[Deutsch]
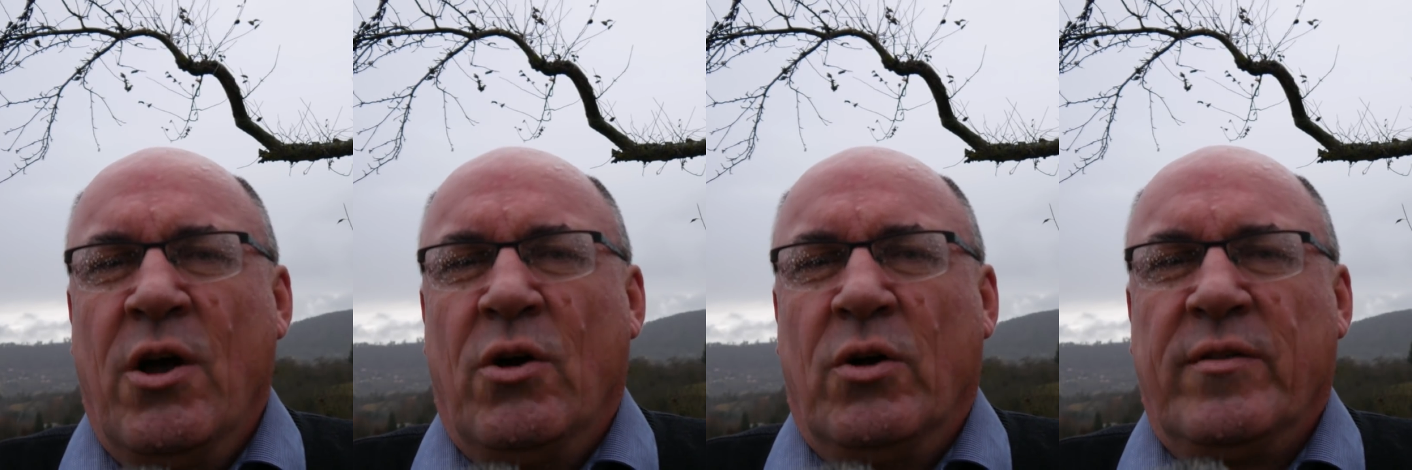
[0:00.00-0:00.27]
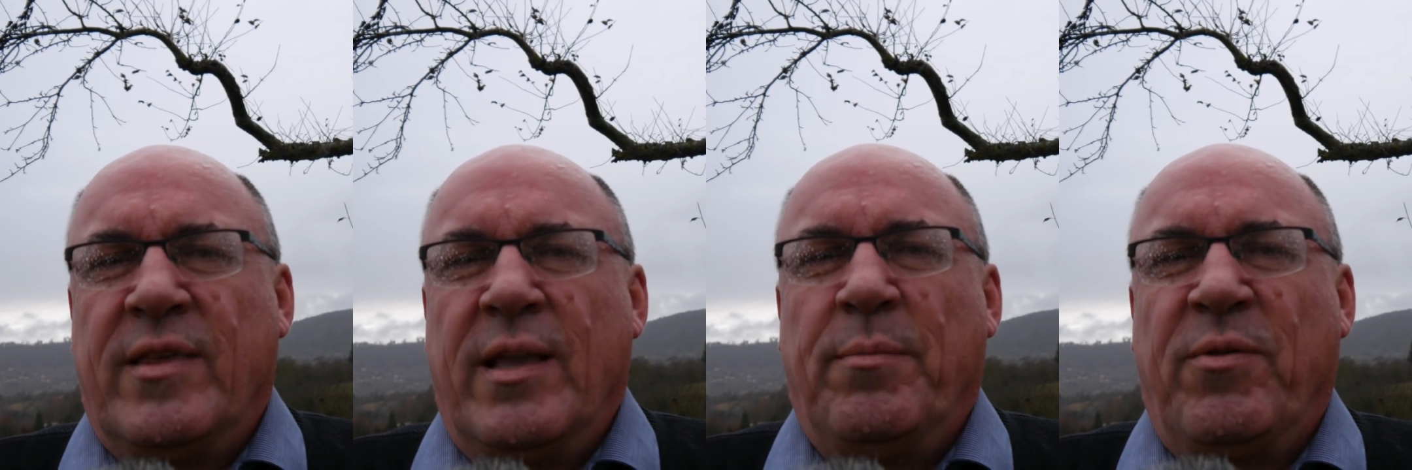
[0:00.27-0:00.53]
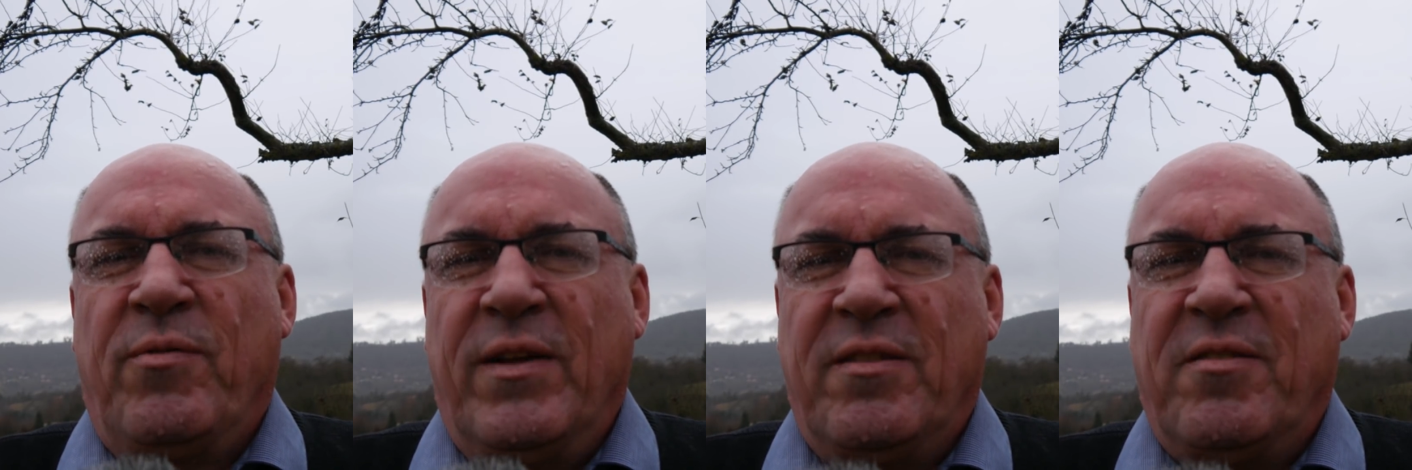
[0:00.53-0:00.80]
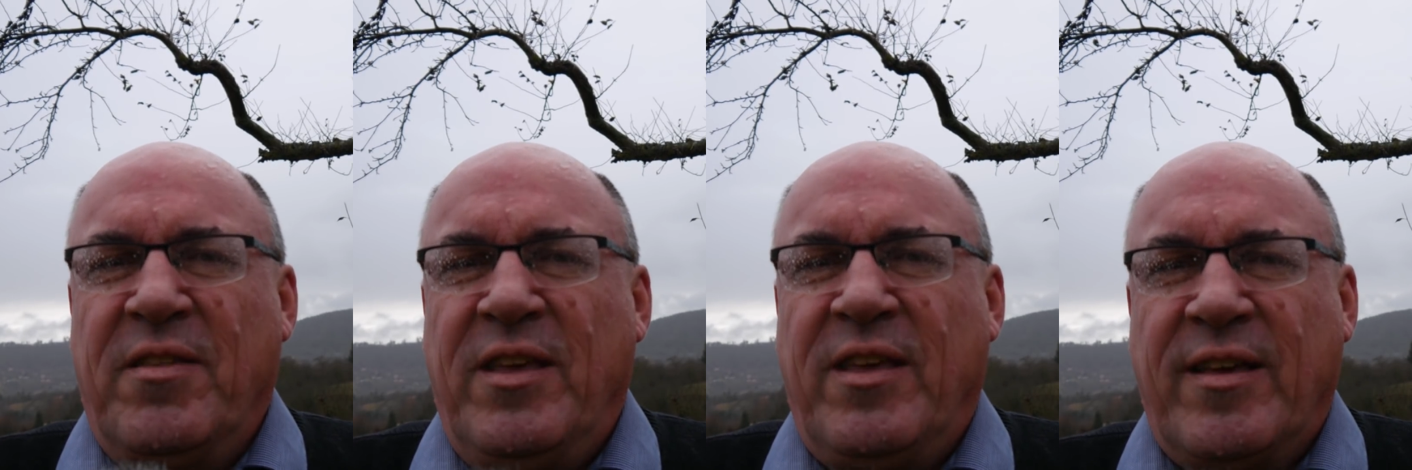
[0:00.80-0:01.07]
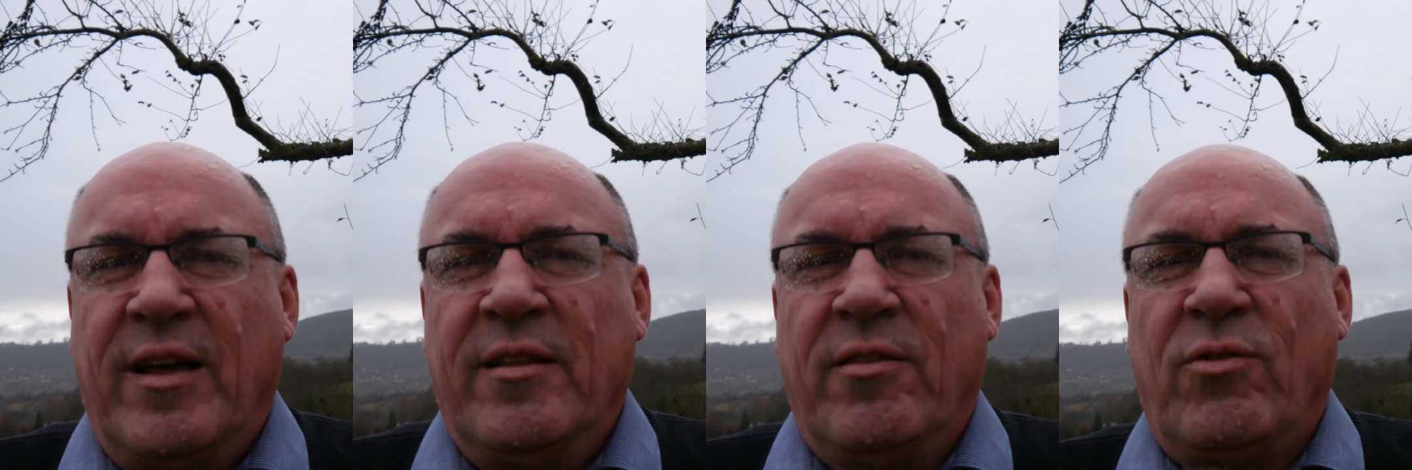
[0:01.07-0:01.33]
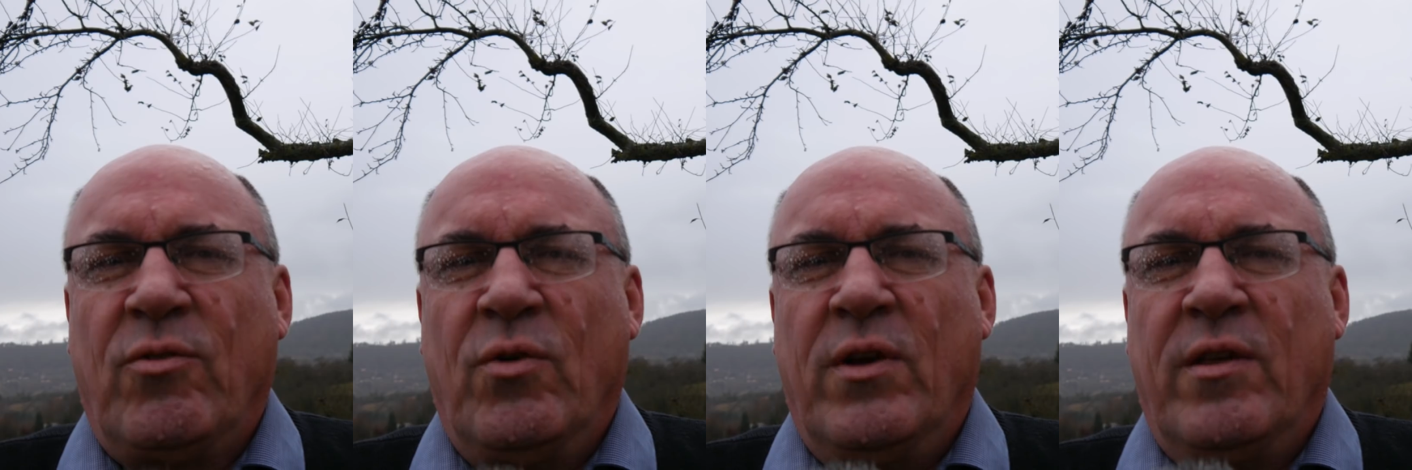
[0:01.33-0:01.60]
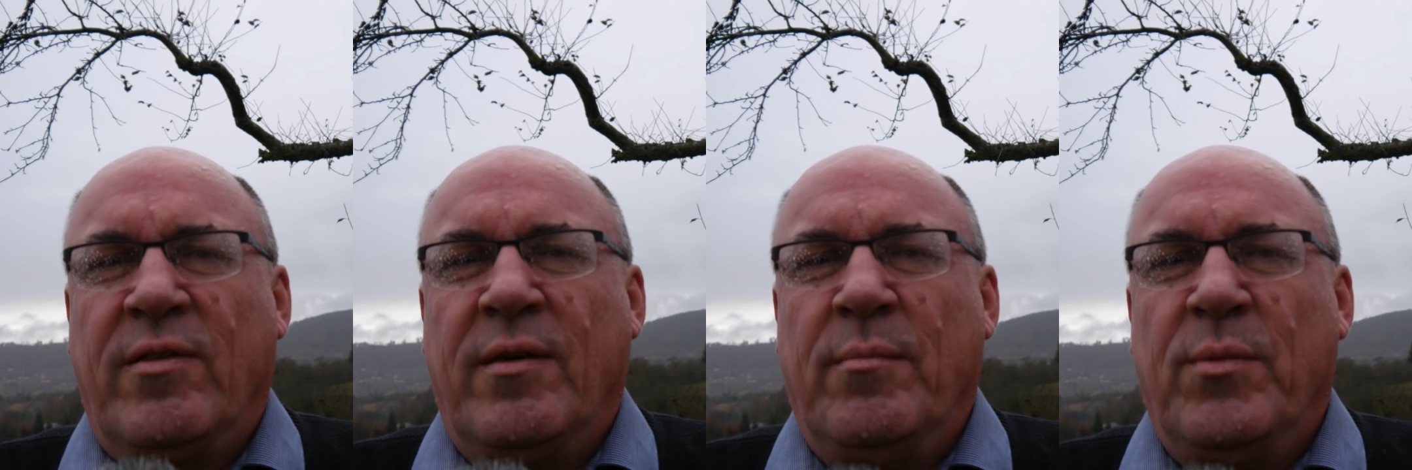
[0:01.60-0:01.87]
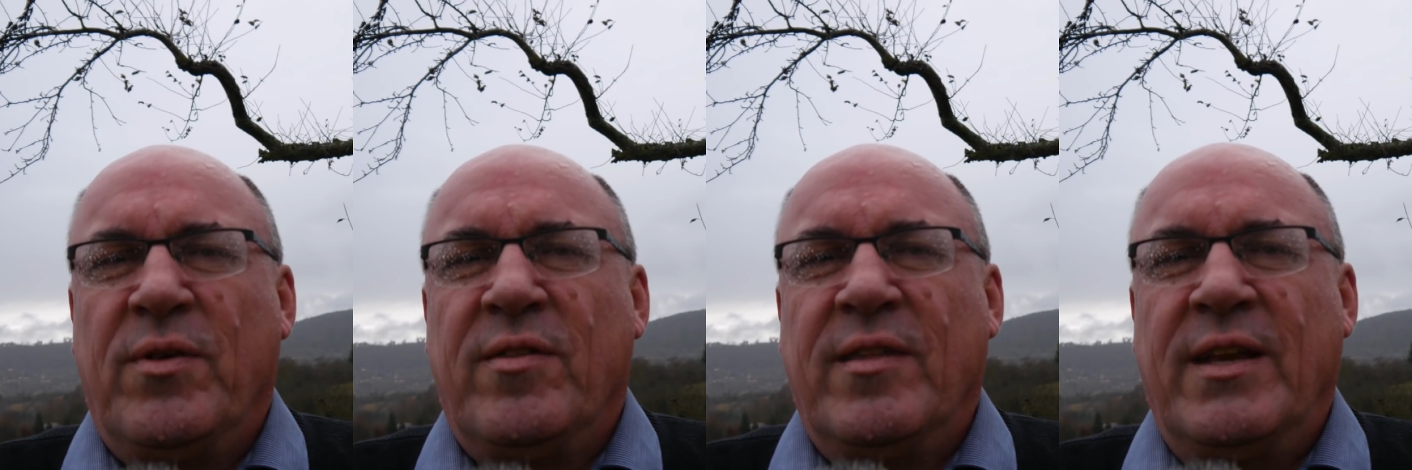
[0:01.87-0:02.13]
Und selbst wenn es nicht ganz so ist, sie
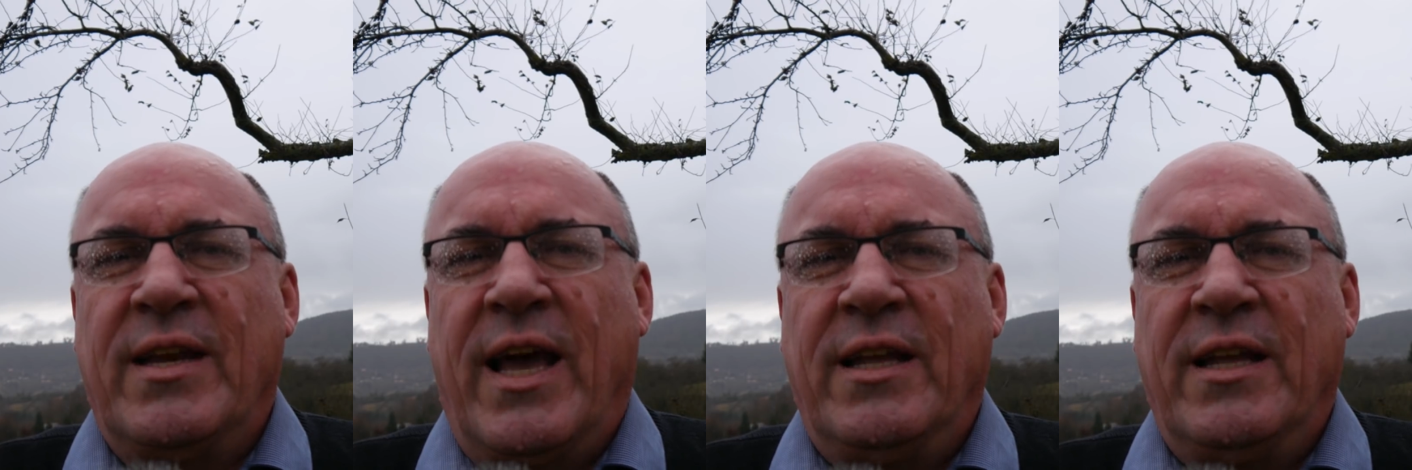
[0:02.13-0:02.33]
müssen den